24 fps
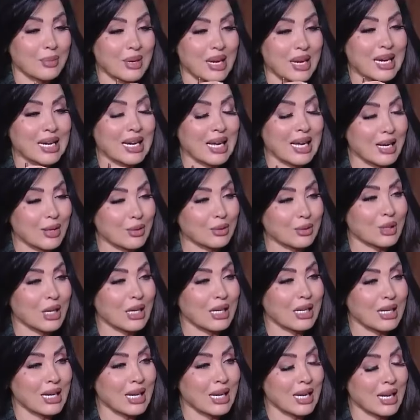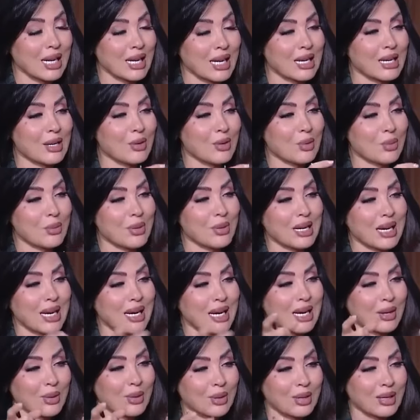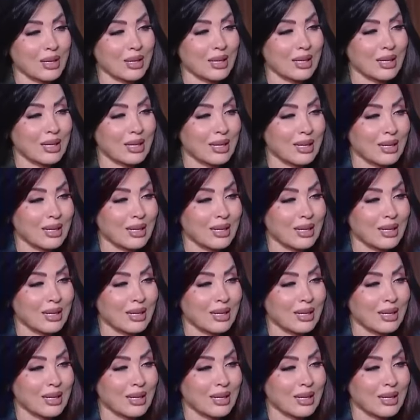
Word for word: مين هيوصل للنهائي النهائي هم اثنين